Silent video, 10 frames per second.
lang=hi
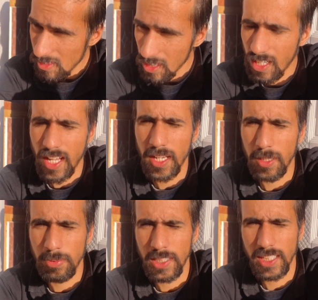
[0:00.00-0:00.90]
खाना
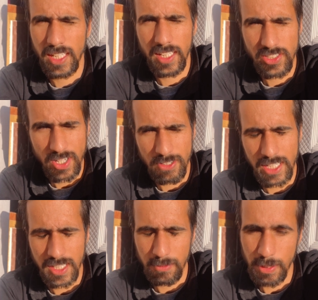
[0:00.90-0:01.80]
भी नहीं खाया शावर
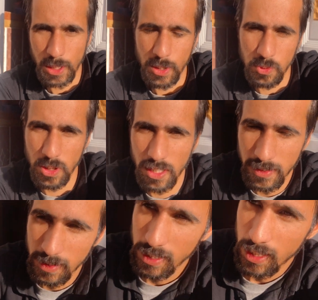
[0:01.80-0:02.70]
लेके फिर खाऊँगा
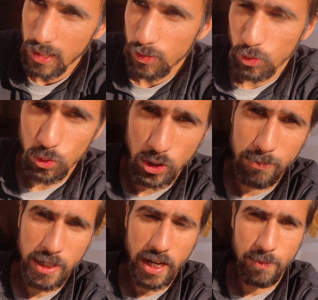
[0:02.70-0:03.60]
तो
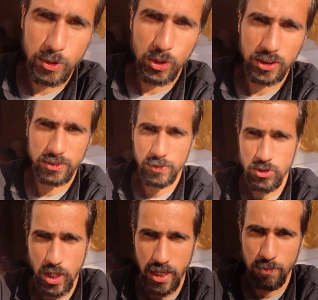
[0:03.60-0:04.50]
कोकम्बर आप लोग
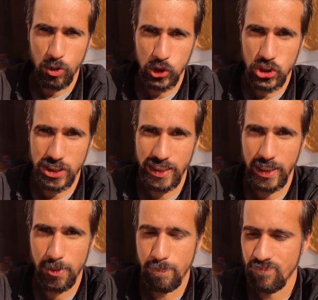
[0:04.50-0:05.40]
जो है ना मोस्टली